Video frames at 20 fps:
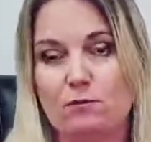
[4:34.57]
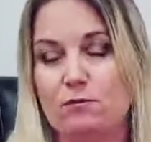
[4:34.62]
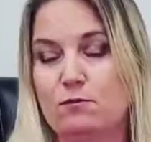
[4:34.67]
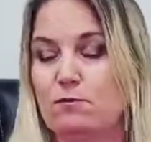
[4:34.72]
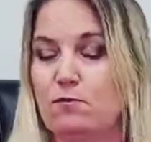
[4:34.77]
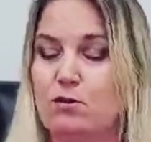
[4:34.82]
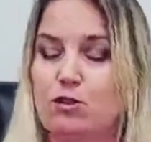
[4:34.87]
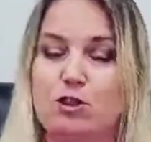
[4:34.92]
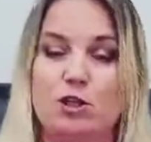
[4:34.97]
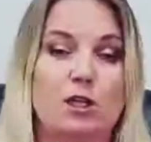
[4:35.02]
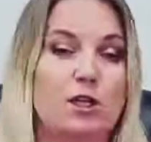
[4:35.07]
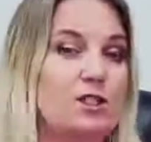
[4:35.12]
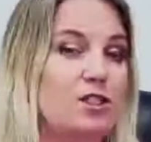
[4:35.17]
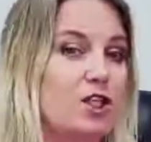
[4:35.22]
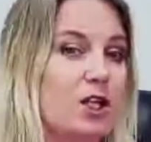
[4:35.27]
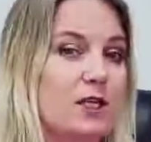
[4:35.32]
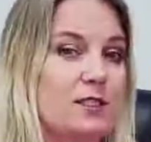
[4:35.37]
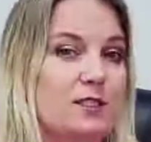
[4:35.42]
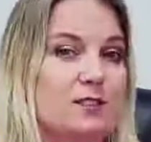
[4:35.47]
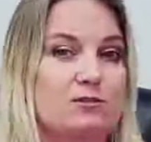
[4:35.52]
Можно
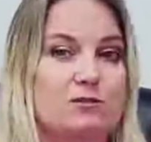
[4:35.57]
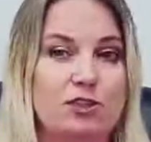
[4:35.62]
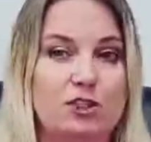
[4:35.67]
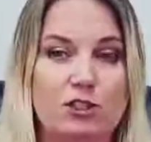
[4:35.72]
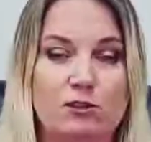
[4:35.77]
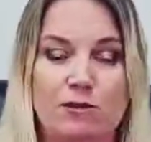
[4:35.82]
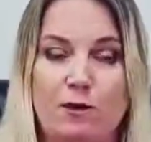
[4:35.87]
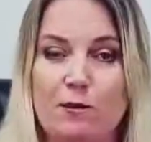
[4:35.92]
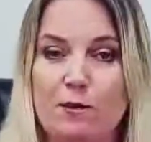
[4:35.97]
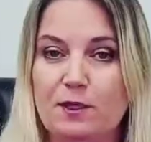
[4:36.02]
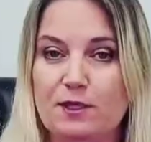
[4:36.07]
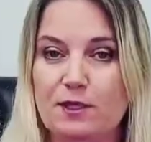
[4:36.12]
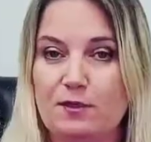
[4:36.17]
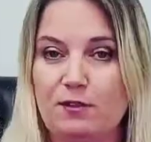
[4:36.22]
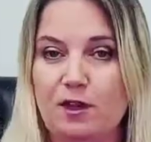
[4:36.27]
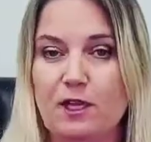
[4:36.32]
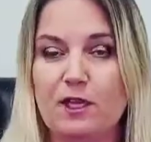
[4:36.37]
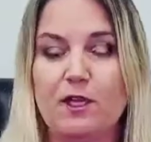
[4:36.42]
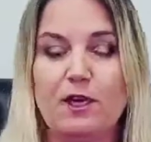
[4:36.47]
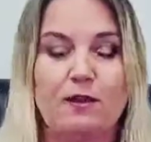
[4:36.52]
начать с высшего
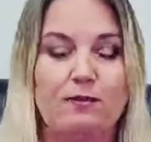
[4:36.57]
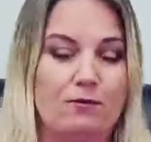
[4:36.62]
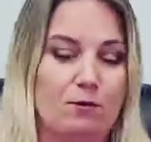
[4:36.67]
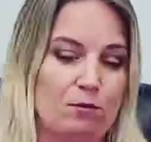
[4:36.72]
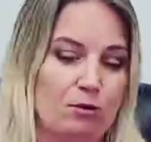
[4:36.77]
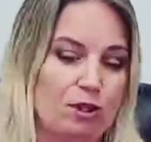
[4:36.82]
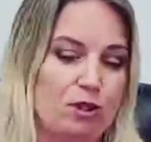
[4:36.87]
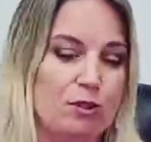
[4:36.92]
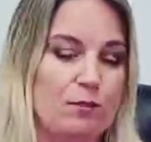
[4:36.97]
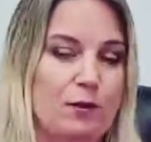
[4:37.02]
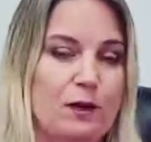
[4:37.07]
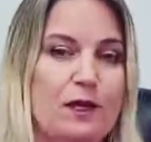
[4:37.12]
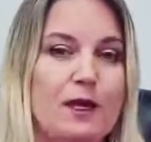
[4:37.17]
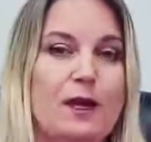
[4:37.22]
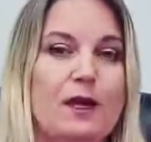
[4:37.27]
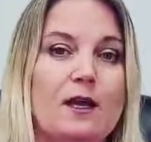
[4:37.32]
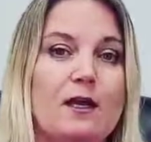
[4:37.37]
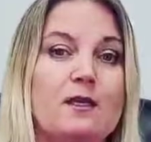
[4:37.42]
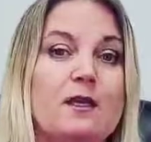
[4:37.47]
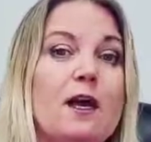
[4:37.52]
образования. Вы можете
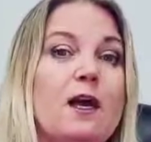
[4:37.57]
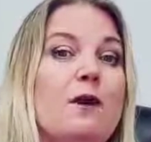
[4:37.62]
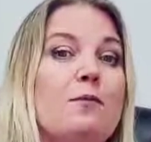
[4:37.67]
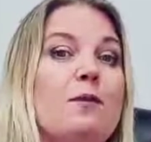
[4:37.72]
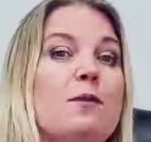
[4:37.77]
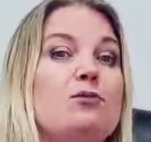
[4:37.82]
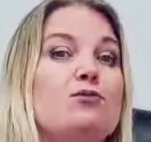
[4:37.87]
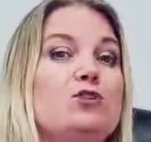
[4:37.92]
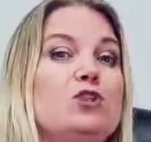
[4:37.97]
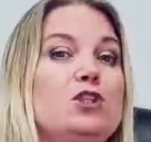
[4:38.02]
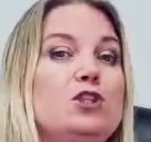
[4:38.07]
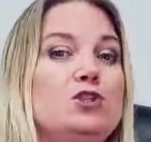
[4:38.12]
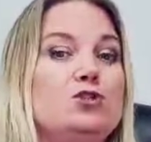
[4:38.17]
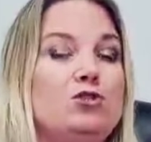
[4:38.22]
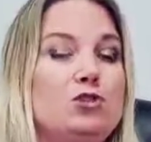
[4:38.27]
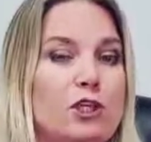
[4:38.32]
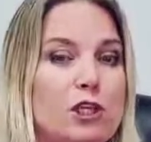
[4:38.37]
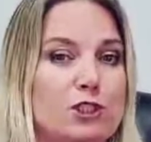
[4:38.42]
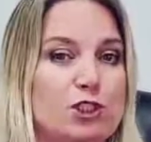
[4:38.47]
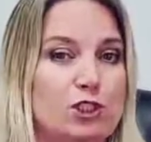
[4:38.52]
приехать, получить
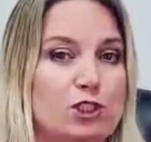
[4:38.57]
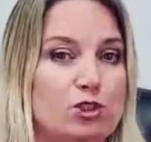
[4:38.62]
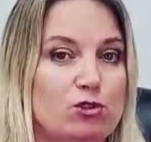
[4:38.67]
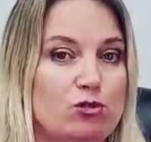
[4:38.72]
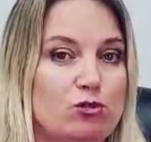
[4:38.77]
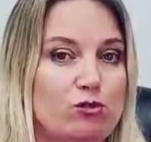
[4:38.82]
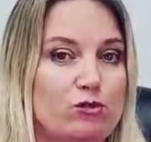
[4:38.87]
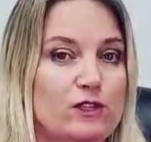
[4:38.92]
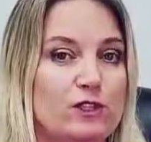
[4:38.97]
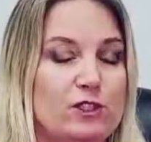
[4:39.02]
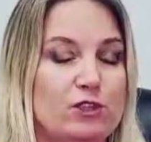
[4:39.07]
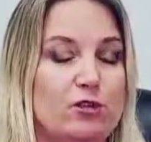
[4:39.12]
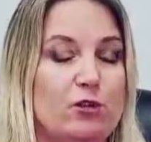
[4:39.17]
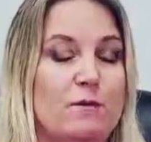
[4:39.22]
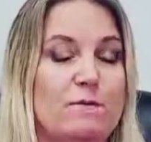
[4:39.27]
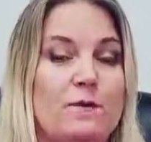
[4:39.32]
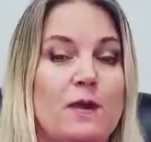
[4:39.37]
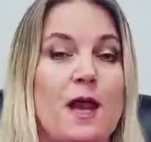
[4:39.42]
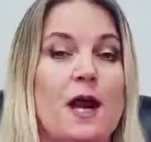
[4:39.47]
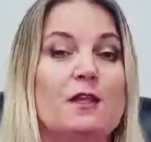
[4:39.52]
студенческую визу,
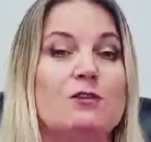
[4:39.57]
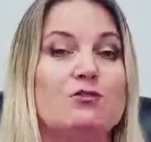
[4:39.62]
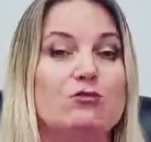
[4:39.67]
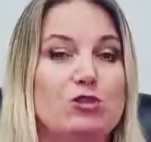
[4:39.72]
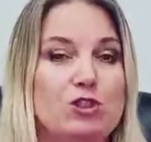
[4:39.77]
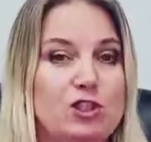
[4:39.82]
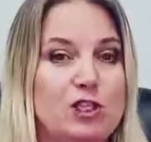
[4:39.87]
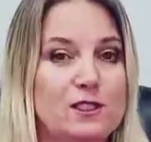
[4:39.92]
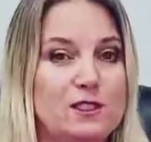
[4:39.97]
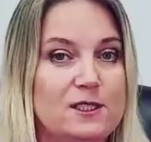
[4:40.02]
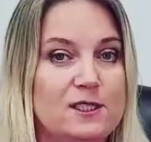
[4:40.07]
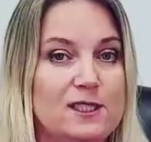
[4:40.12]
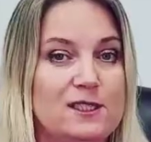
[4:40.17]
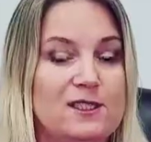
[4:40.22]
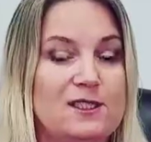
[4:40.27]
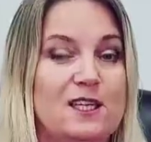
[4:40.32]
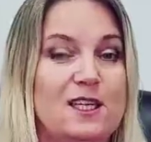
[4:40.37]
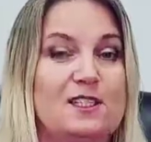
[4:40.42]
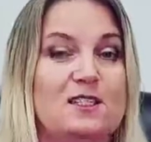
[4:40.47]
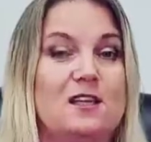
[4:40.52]
отучиться
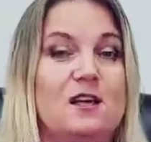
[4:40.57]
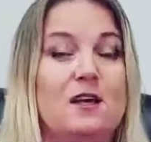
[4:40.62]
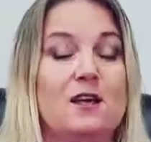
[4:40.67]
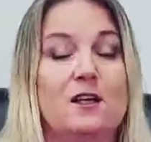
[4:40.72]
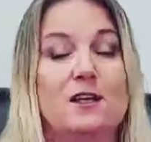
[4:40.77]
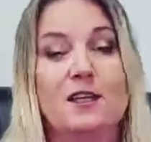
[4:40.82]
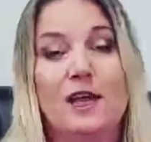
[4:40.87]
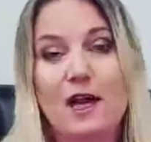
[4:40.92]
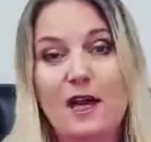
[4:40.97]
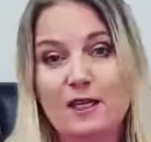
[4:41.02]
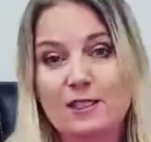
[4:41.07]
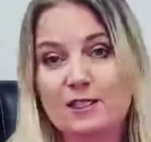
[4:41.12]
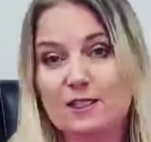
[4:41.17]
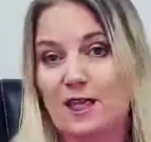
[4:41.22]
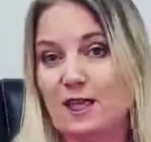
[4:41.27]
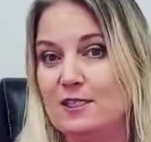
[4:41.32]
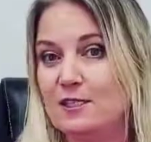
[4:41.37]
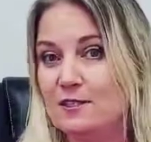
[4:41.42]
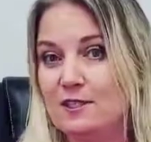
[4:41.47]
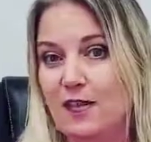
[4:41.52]
здесь. Я,
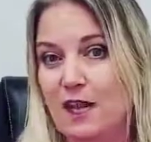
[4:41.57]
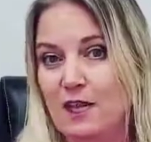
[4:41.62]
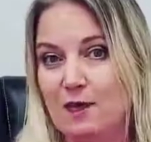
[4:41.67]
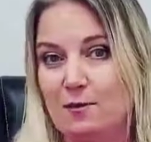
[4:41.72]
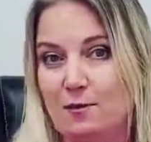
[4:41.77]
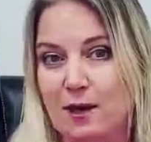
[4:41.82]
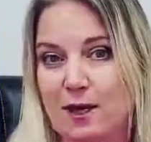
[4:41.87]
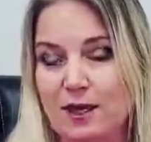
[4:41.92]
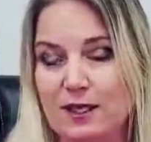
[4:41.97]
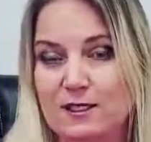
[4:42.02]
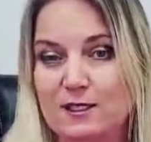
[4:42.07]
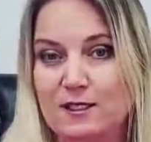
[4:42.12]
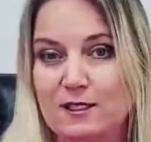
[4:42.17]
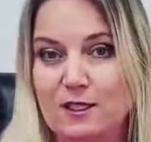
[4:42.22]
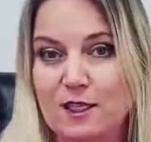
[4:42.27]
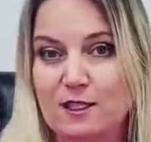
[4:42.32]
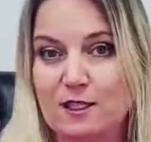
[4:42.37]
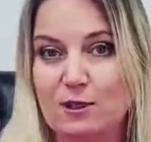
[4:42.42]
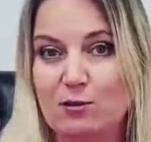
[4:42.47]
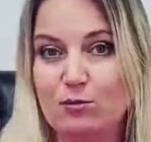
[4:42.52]
кстати, так и проходила
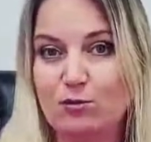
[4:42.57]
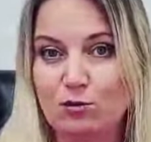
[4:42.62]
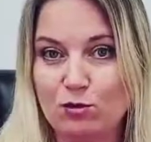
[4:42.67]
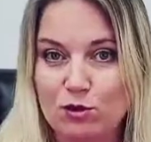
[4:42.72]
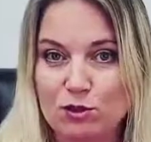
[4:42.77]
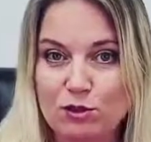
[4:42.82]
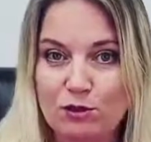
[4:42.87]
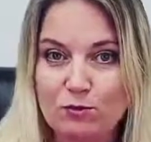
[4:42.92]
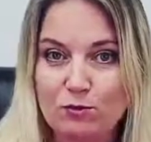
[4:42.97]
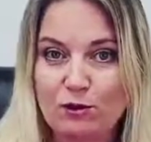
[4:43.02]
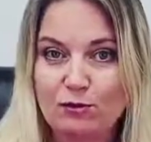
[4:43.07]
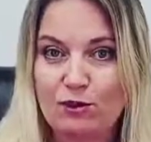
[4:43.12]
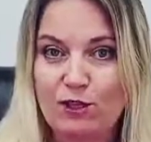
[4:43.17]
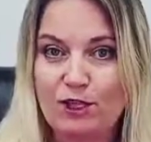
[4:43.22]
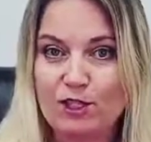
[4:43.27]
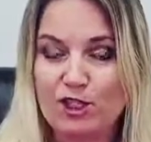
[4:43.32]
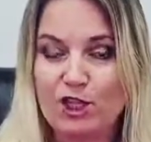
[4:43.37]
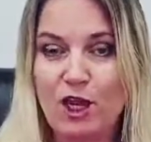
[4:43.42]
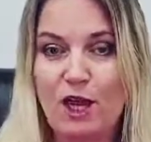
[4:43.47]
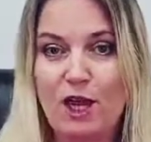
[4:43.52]
этот путь
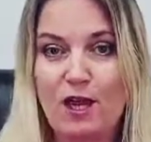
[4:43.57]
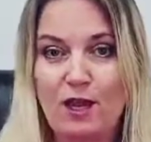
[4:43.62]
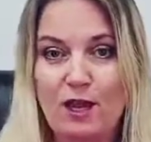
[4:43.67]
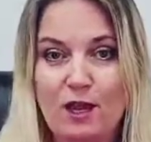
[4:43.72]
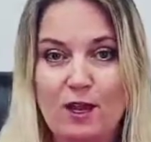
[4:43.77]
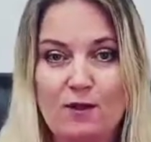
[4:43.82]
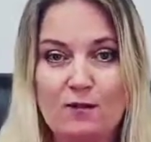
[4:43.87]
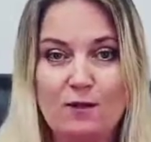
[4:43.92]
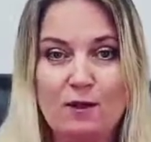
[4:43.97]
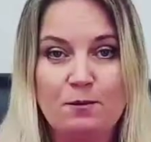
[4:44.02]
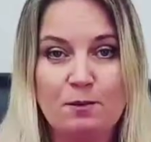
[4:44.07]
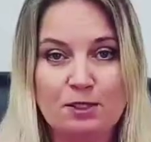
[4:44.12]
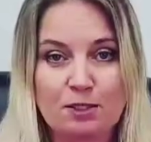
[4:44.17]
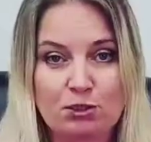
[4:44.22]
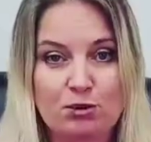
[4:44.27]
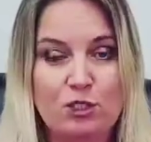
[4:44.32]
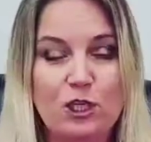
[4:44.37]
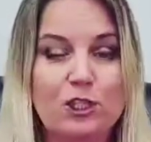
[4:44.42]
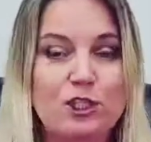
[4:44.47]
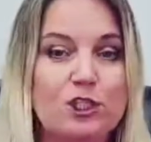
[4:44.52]
первоначально по
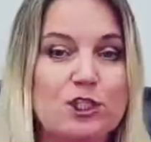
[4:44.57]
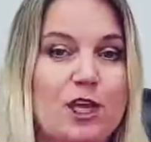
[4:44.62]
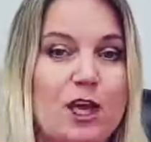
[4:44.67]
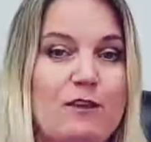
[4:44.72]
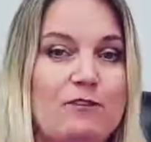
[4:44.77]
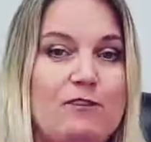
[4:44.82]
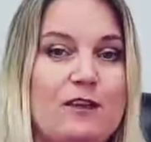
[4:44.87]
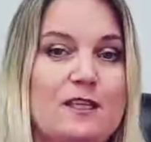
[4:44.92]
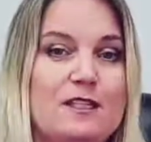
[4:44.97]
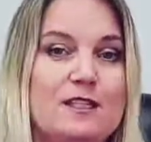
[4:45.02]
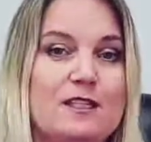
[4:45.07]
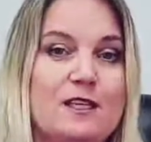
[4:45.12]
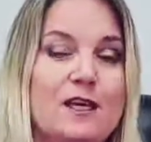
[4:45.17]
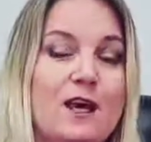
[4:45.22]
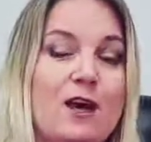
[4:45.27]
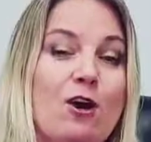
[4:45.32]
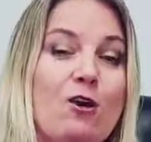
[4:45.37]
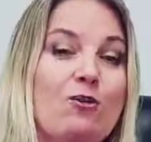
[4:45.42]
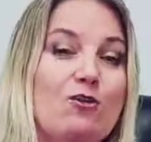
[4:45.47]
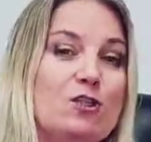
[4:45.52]
студенческой визе,
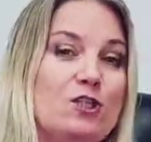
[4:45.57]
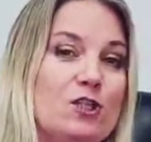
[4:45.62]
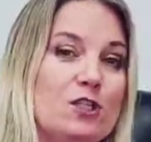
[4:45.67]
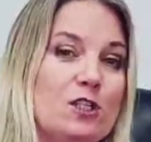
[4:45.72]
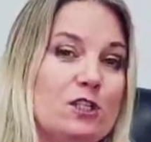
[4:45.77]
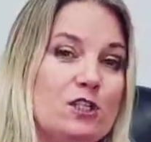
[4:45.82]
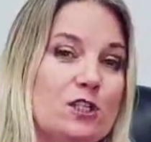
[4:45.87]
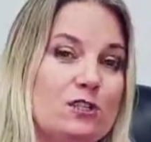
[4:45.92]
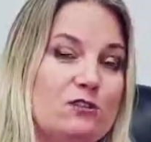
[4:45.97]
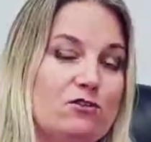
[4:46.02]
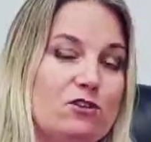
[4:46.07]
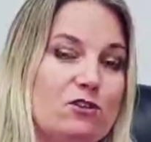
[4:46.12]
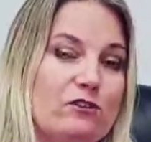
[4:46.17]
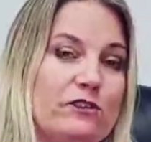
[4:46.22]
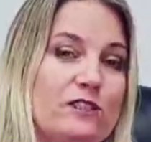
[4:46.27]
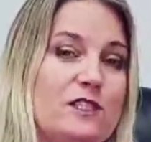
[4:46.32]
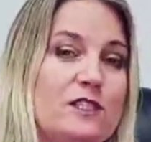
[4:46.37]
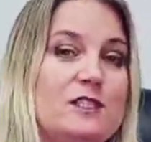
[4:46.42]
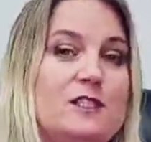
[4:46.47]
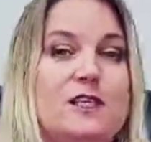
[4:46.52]
училась здесь в
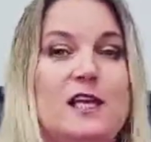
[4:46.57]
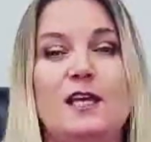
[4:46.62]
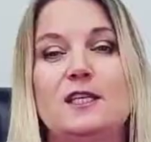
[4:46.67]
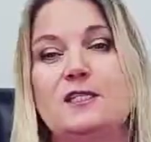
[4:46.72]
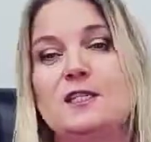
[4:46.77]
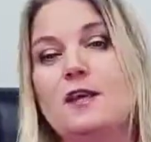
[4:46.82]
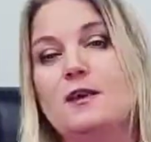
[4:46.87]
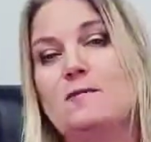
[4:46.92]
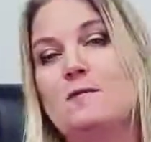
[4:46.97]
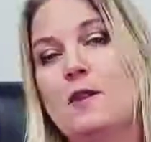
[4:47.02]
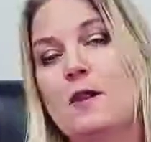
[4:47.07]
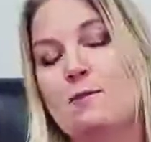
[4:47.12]
университете.